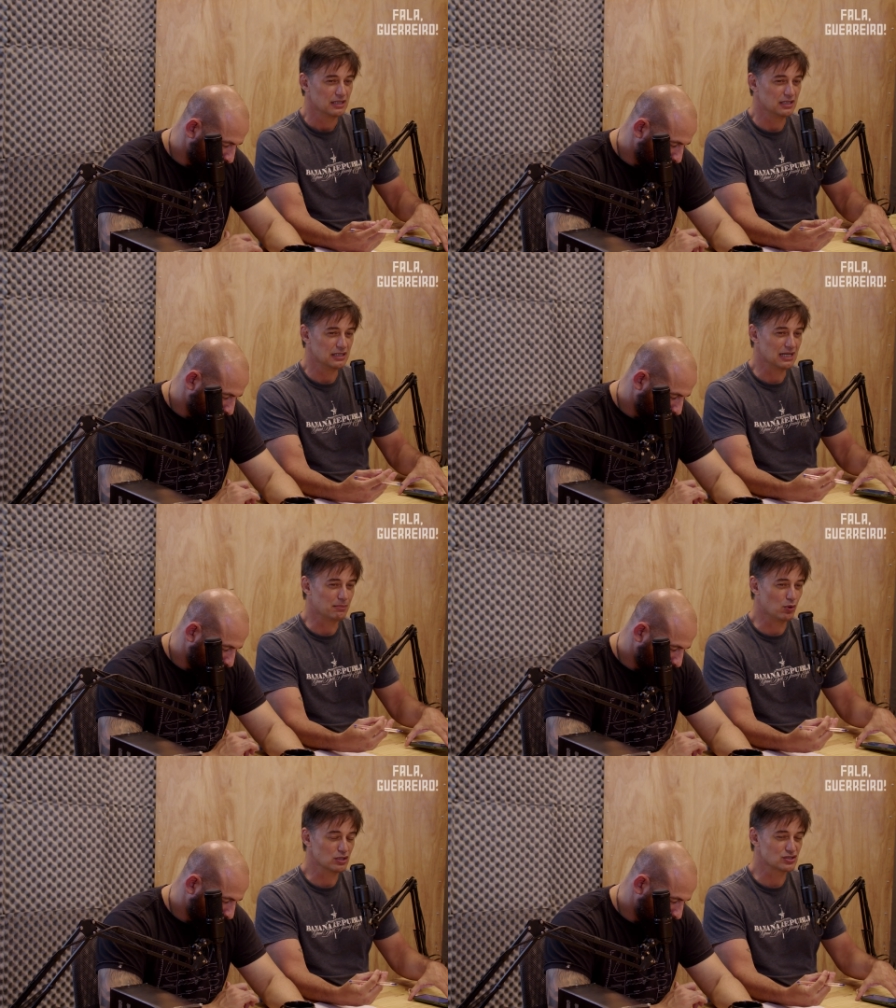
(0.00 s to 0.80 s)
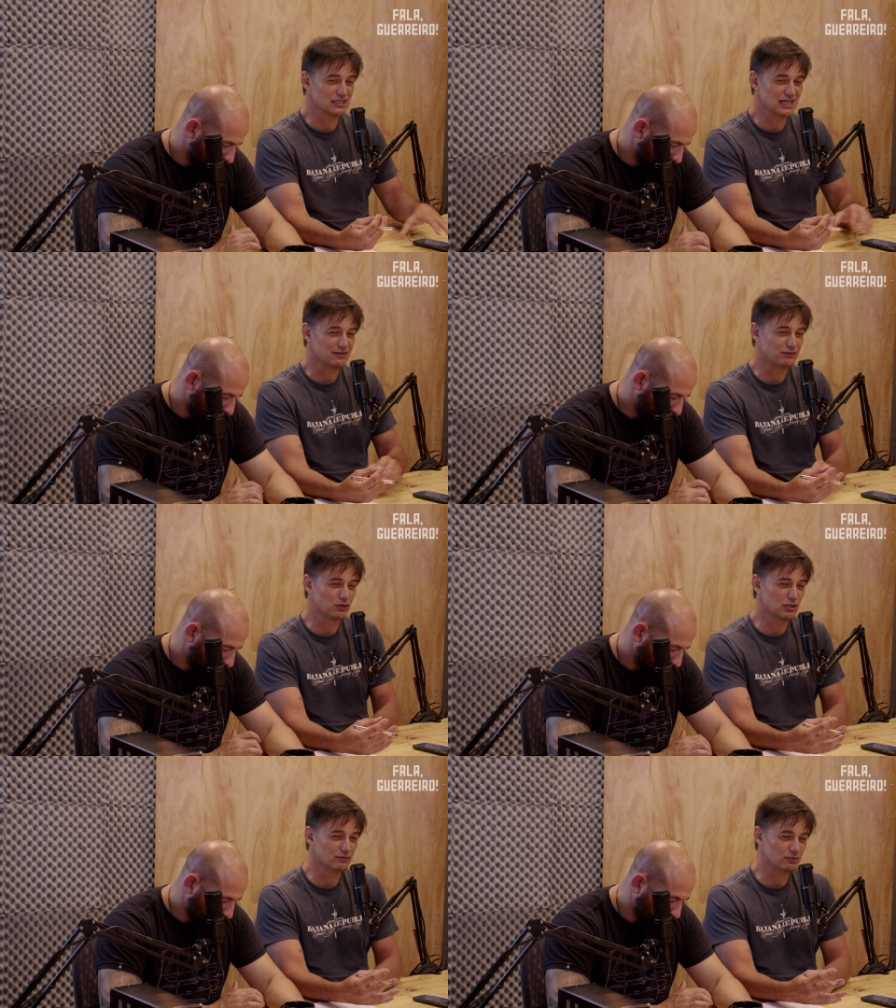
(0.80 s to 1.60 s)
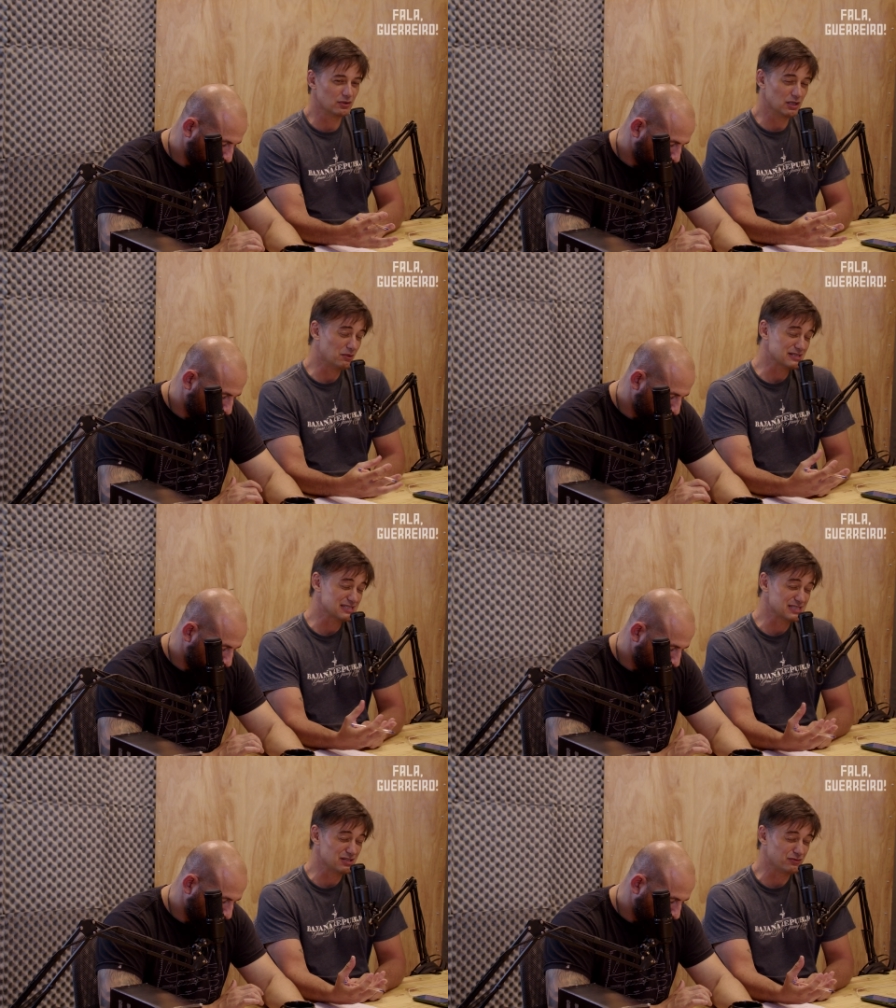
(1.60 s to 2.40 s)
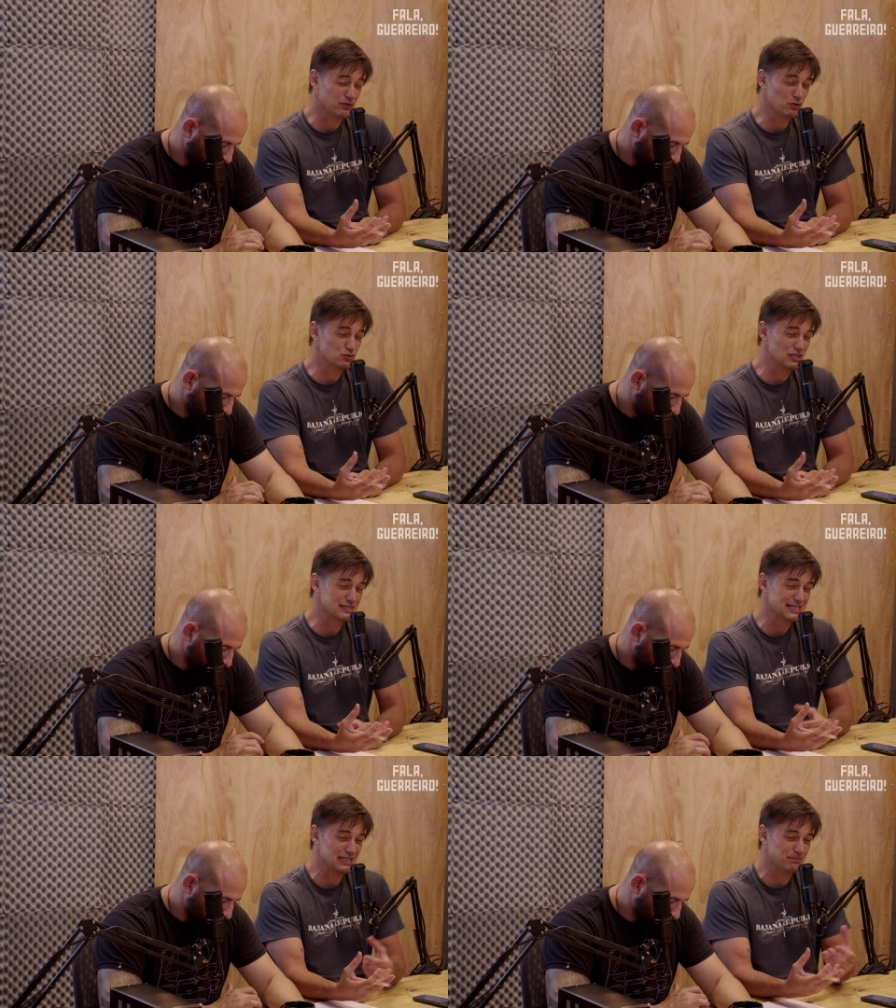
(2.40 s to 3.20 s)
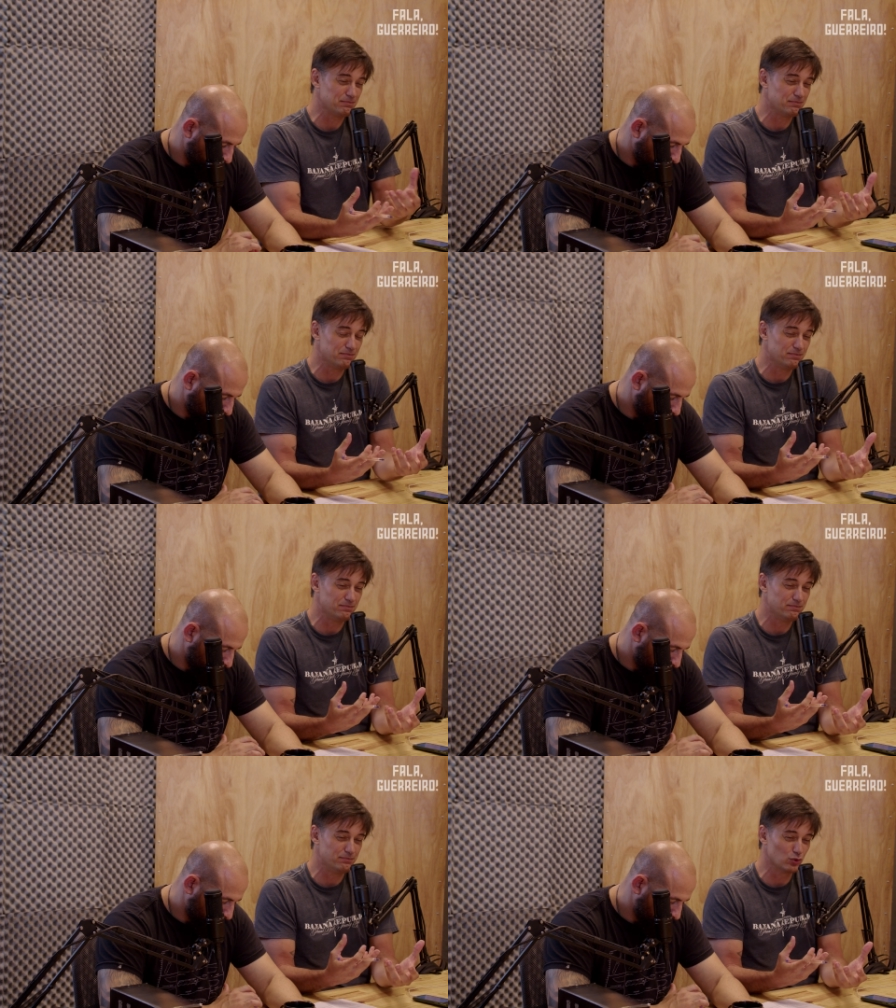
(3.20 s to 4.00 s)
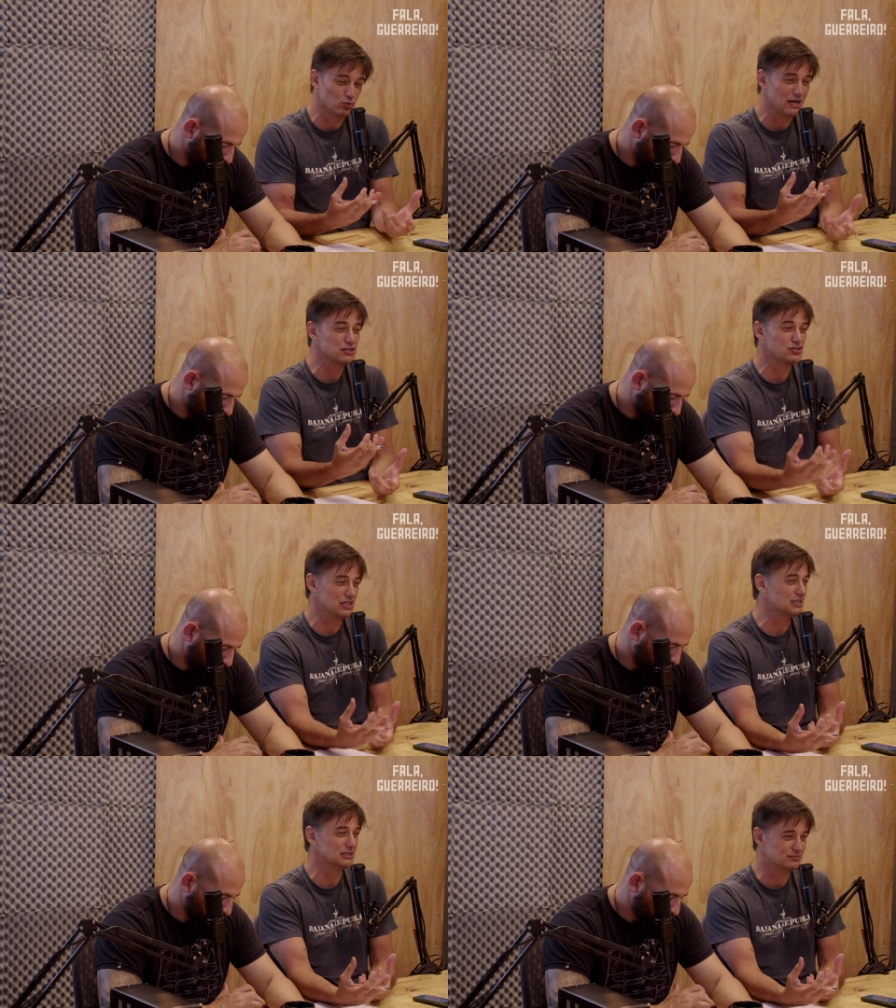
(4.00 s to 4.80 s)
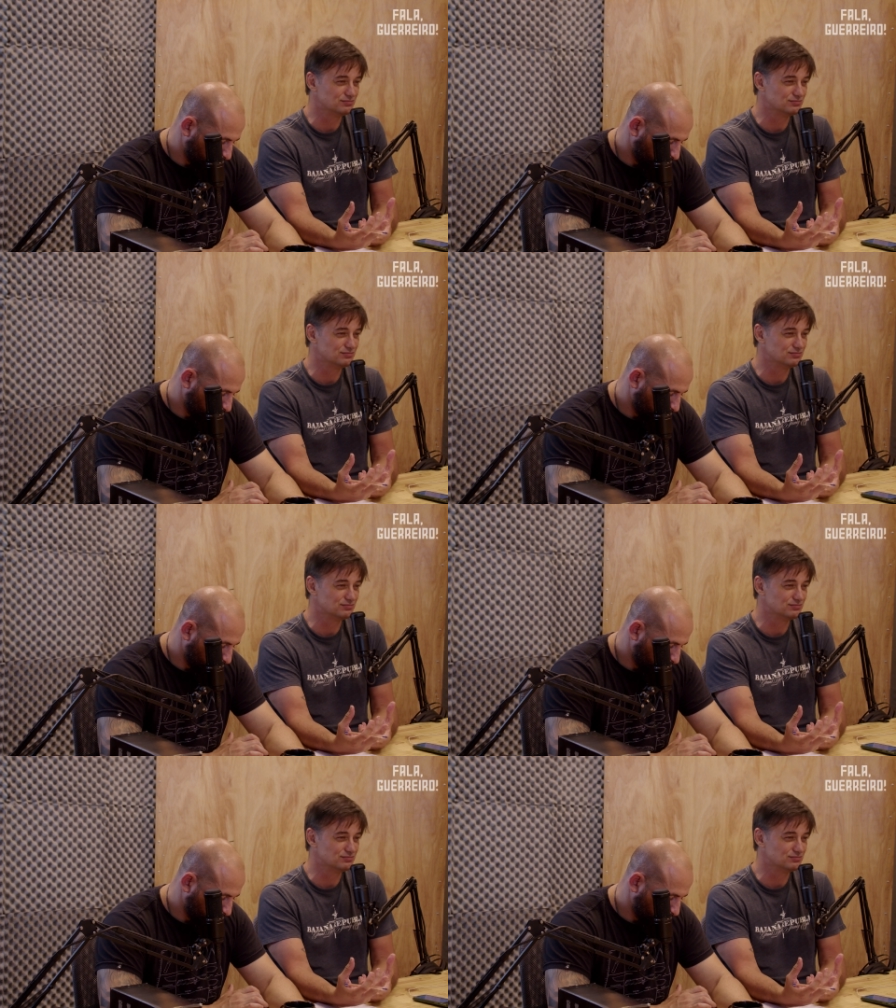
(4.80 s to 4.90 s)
E, e, a morte dela foi, eu acho assim, que foi utilizada por uma agenda.